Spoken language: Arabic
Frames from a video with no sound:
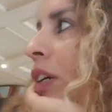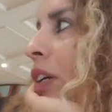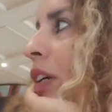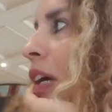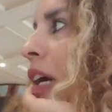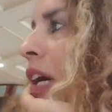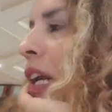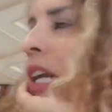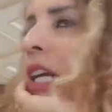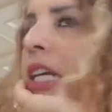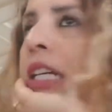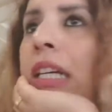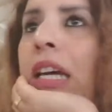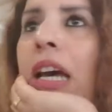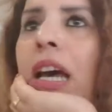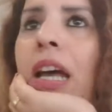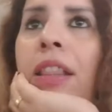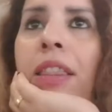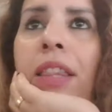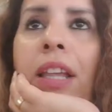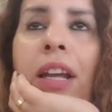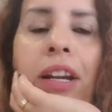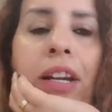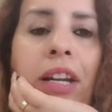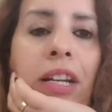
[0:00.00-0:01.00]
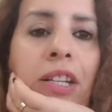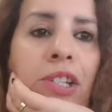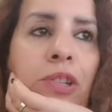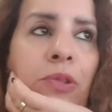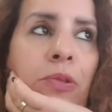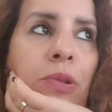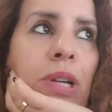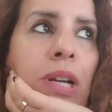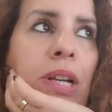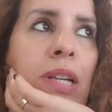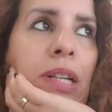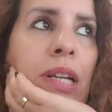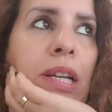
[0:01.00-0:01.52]
هل هي
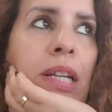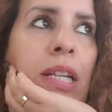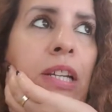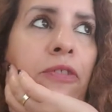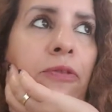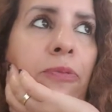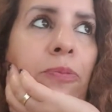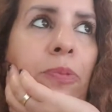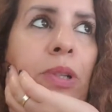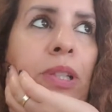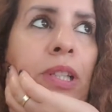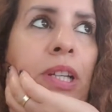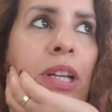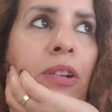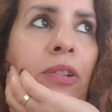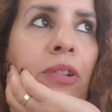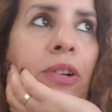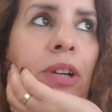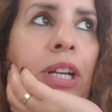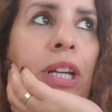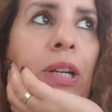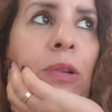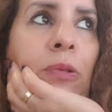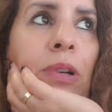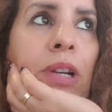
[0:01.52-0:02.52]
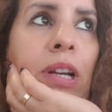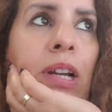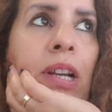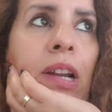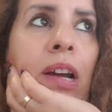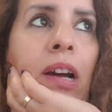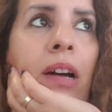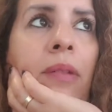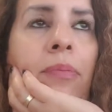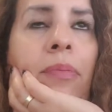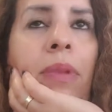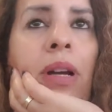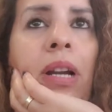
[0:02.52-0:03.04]
انترناسيونال كاينه في بلدان اخرين ولا
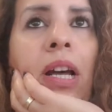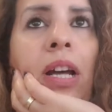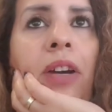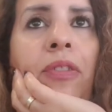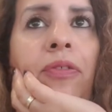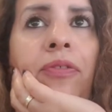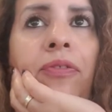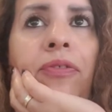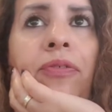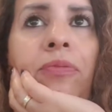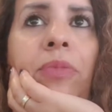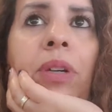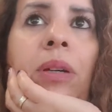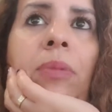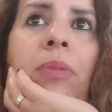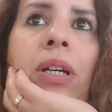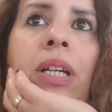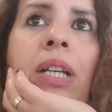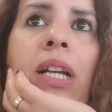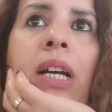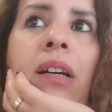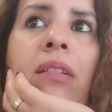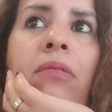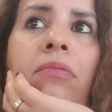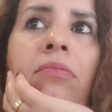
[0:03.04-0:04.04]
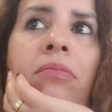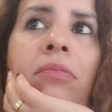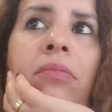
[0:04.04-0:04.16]
لا ما نعرف حنا